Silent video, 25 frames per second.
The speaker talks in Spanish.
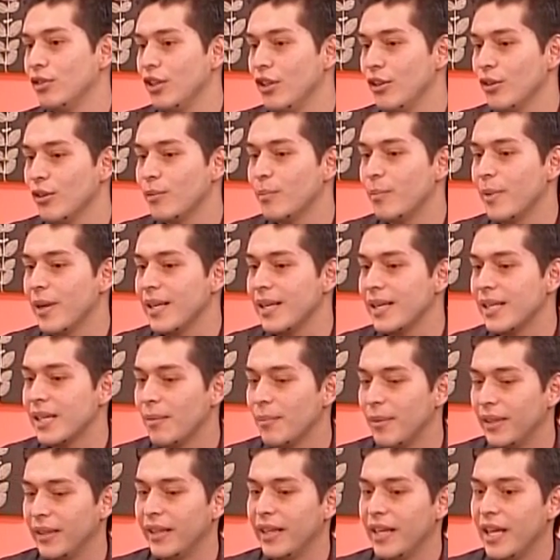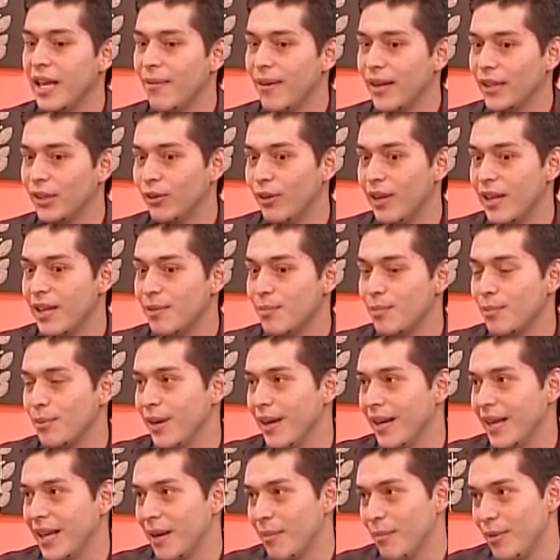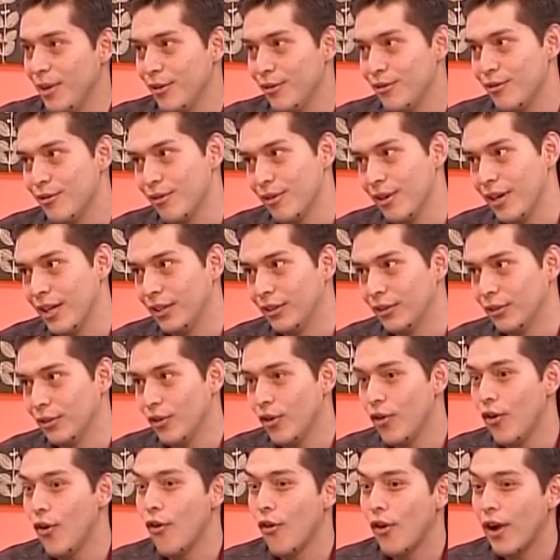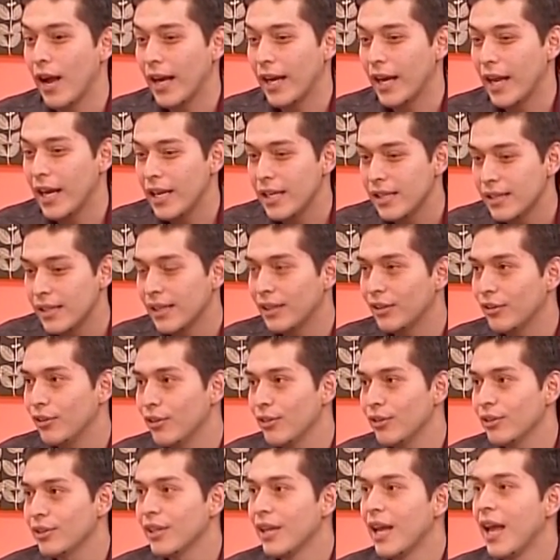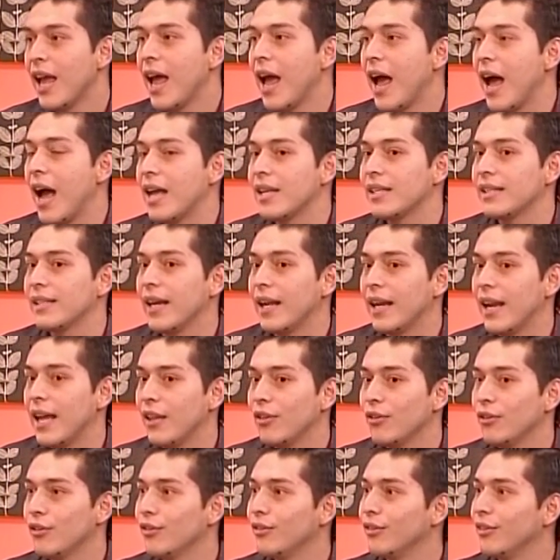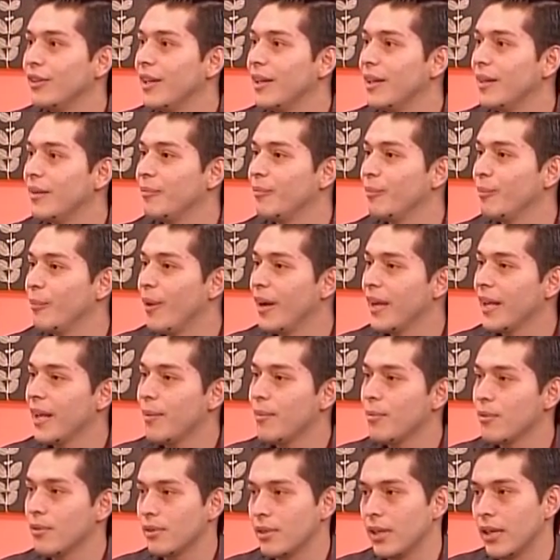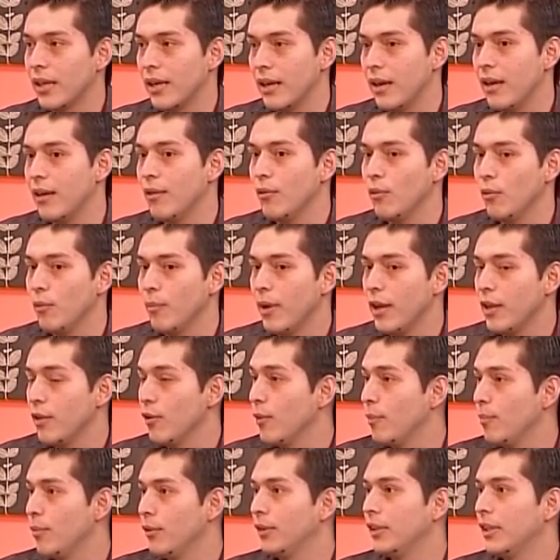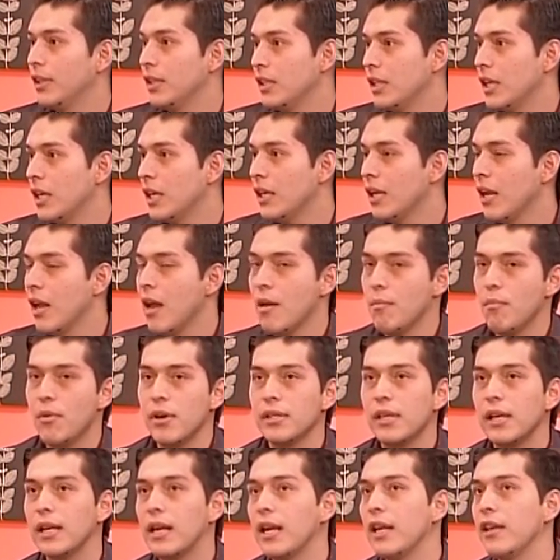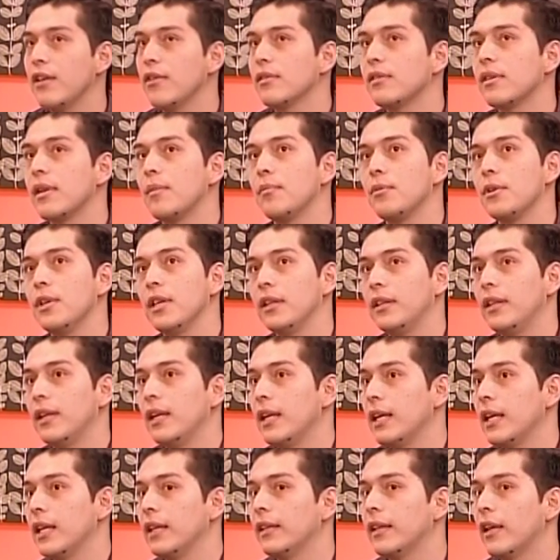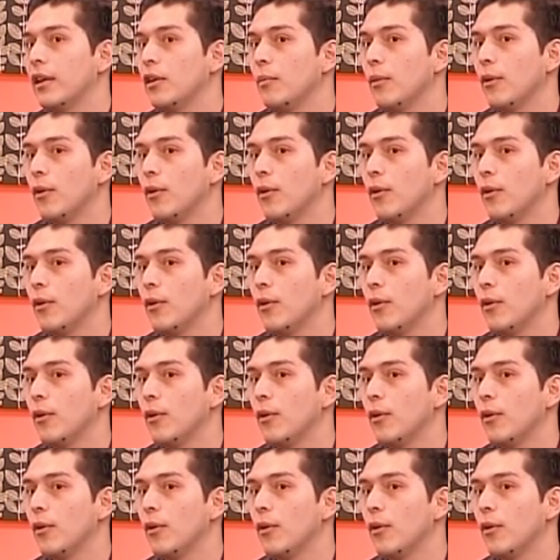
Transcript: niños, precisamente llevándolas por el camino correcto, ¿no? O canalizándolos hacia el lado donde vaya a mostrar él un mayor potencial. Puede ser que el niño sea muy inteligente a lo